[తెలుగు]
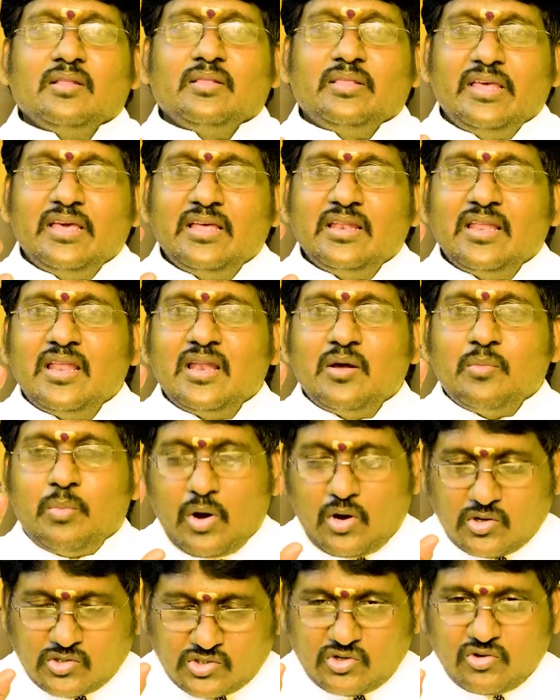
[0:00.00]
దేనైనా
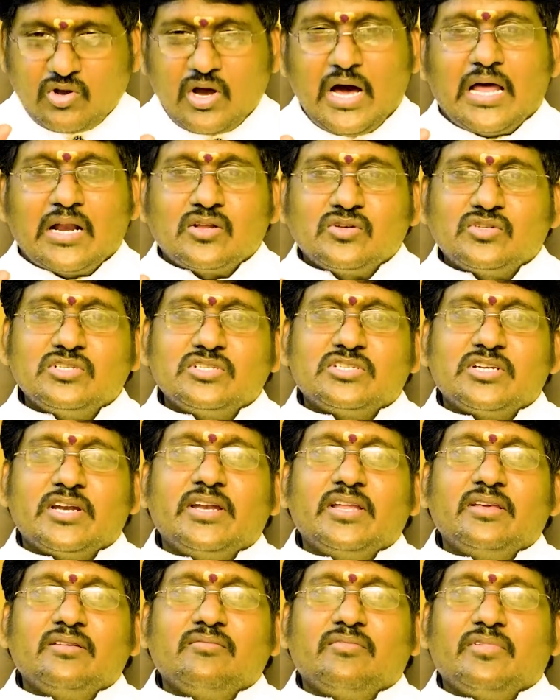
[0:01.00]
పాజిటివ్గా
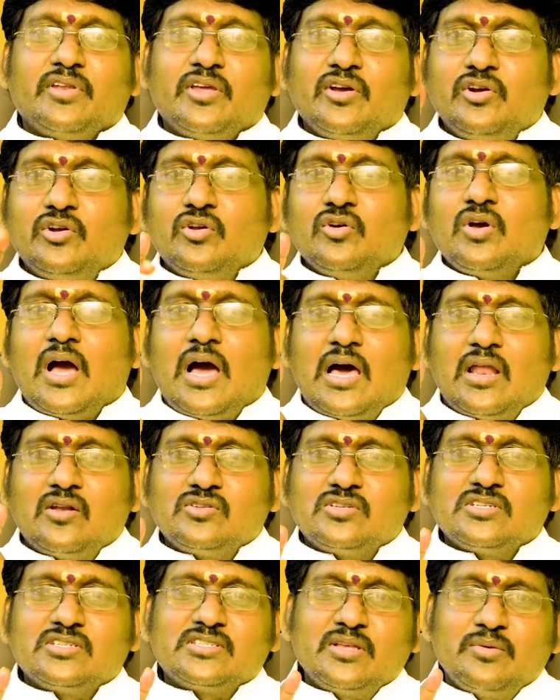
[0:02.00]
ఆలోచించండి నెగిటివ్గా
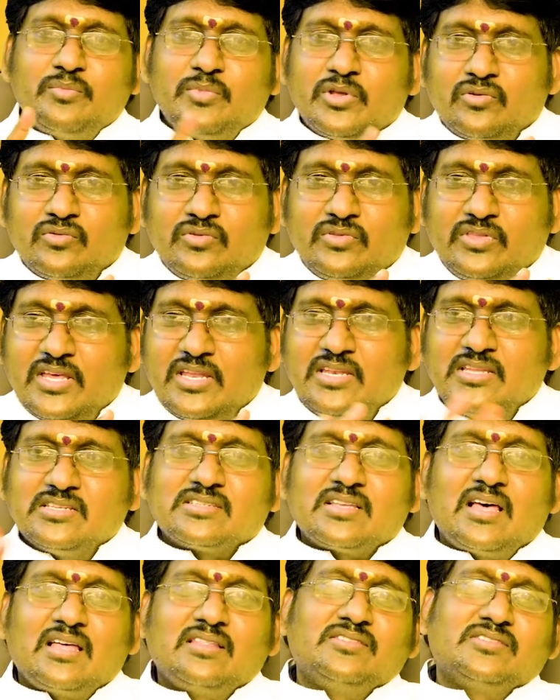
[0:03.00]
ఆలోచిస్తే మీరు దేన్ని
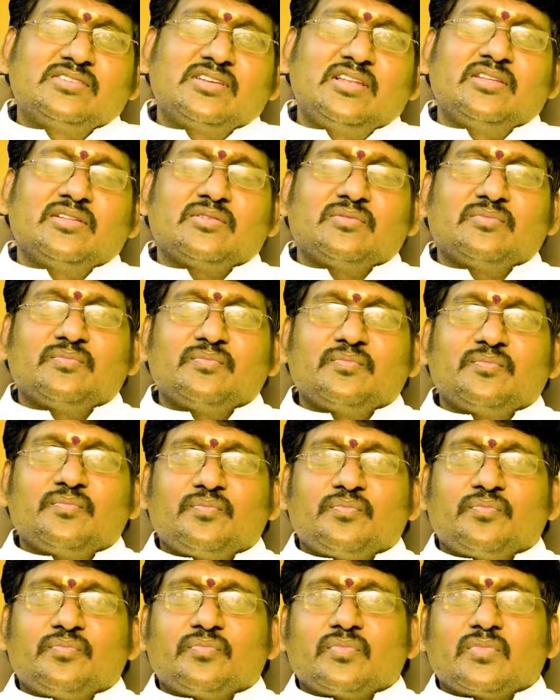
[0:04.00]
సాధించలేరు
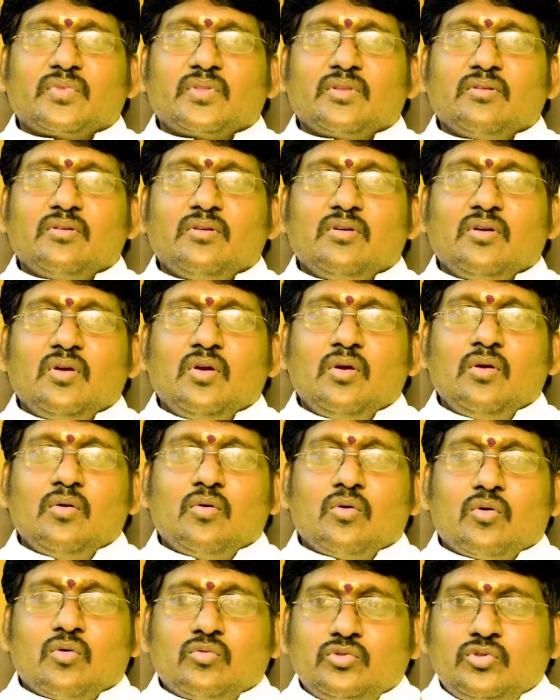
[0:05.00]

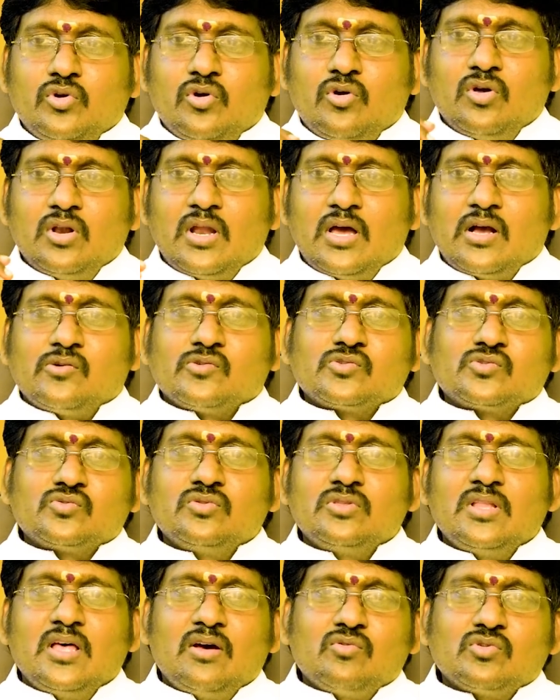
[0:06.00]
ఒక ఉద్యోగం నాకు
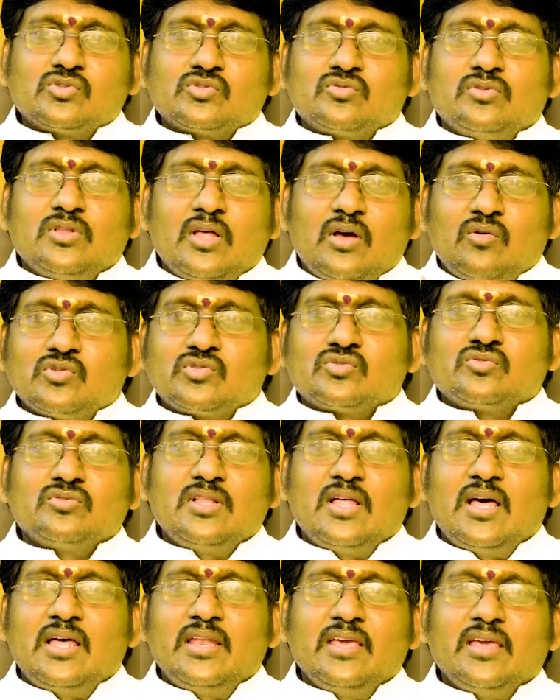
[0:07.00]
వస్తుందా వస్తుందా
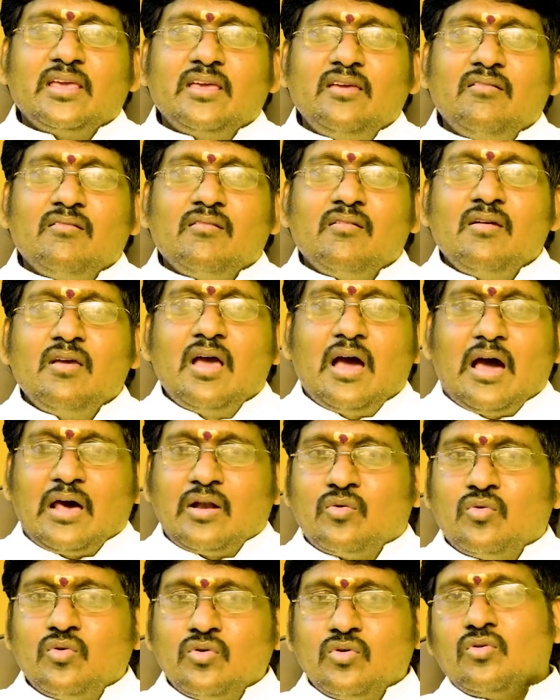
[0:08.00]
వస్తుందా అని
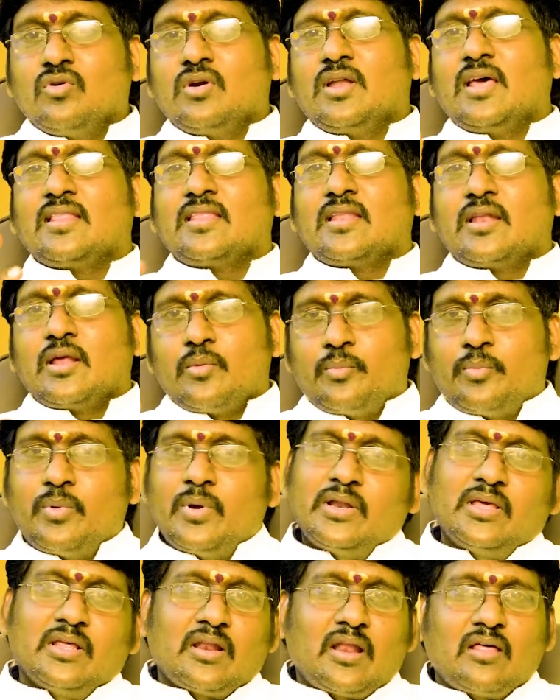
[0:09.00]
అనుకుంటుంటే అది నేను
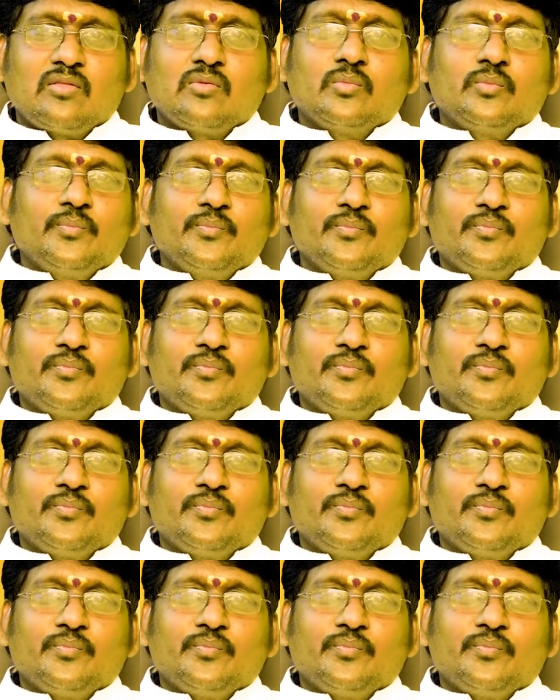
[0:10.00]
ఎప్పటికీ రాదు